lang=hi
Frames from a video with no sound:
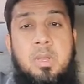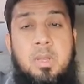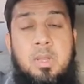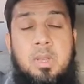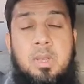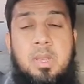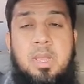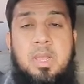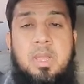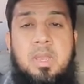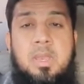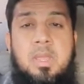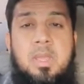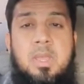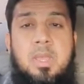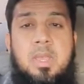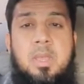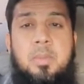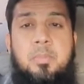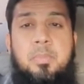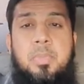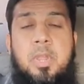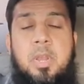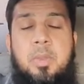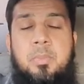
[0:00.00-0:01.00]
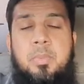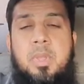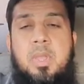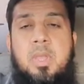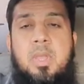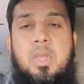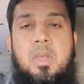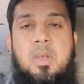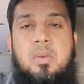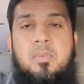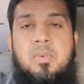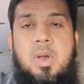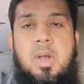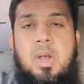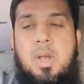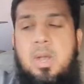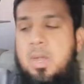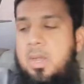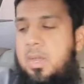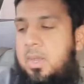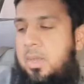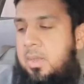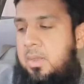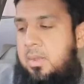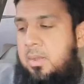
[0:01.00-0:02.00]
लेकिन यह कि फिर भी वहाँ
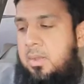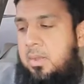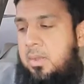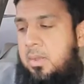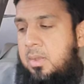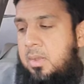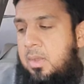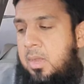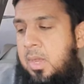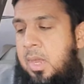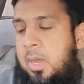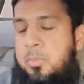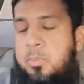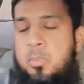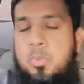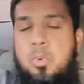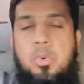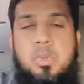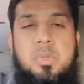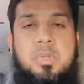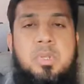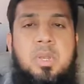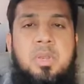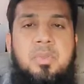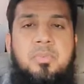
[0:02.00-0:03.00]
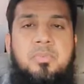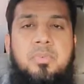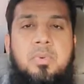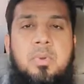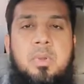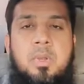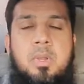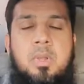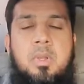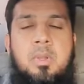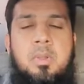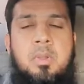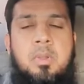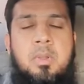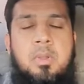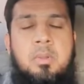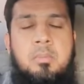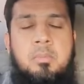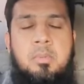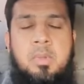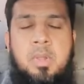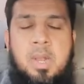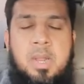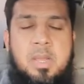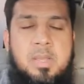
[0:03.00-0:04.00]
आपको सिर्फ
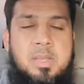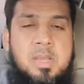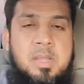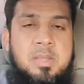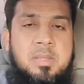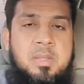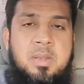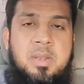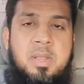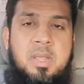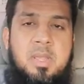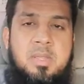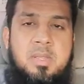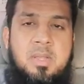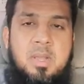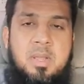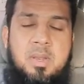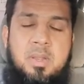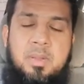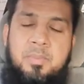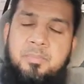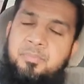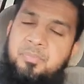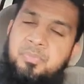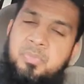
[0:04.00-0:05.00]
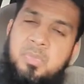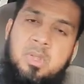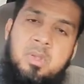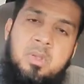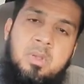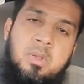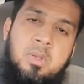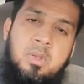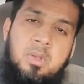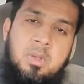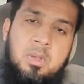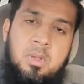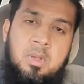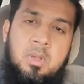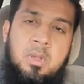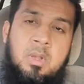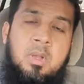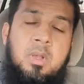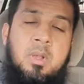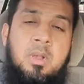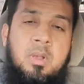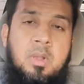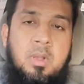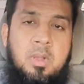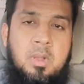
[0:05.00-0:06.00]
इराक़ के अंदर नहीं जाना
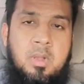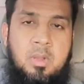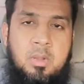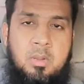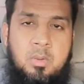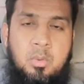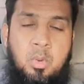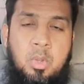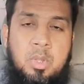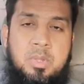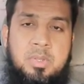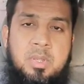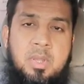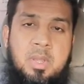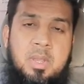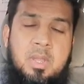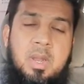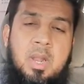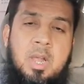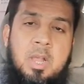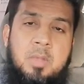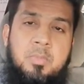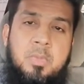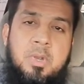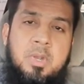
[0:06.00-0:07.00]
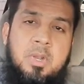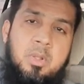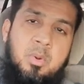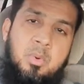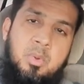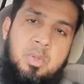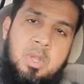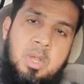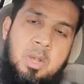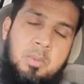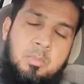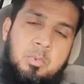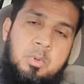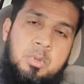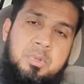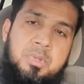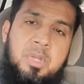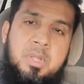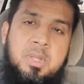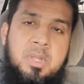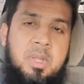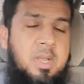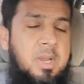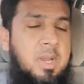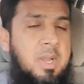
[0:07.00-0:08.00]
कोई से इराक़ में डर होकर आपको
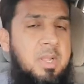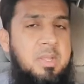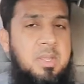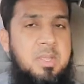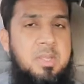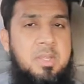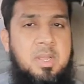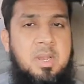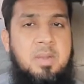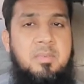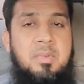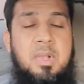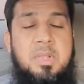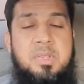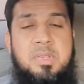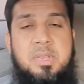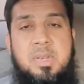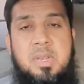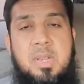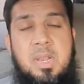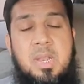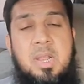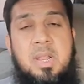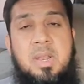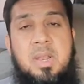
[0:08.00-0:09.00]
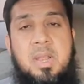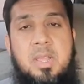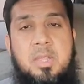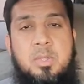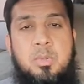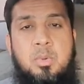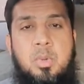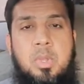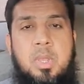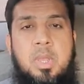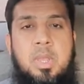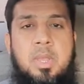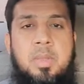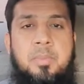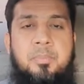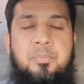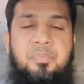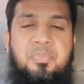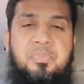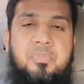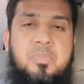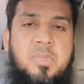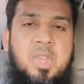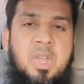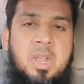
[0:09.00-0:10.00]
सीधा ईरान की तरफ एग्जिट ले लेना है जो कि
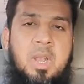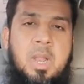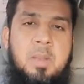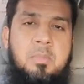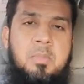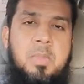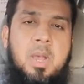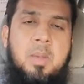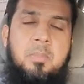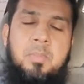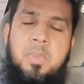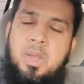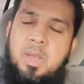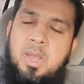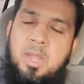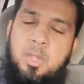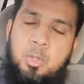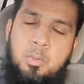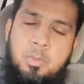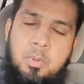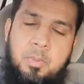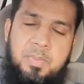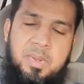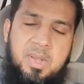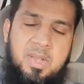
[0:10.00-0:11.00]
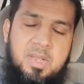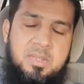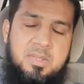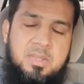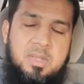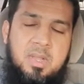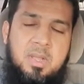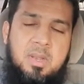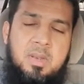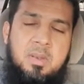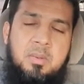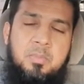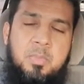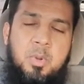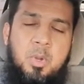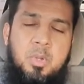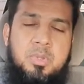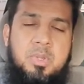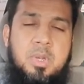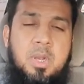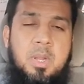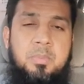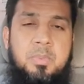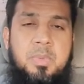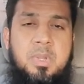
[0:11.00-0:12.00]
ईरान में आप आ गए तो फिर पाकिस्तान
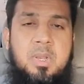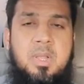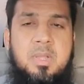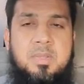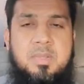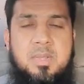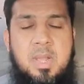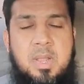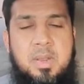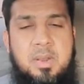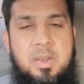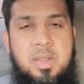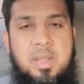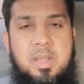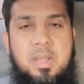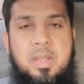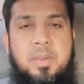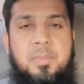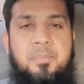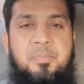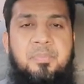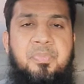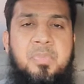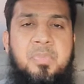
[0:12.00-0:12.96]
पहुँचना आपके लिए आसान रहेगा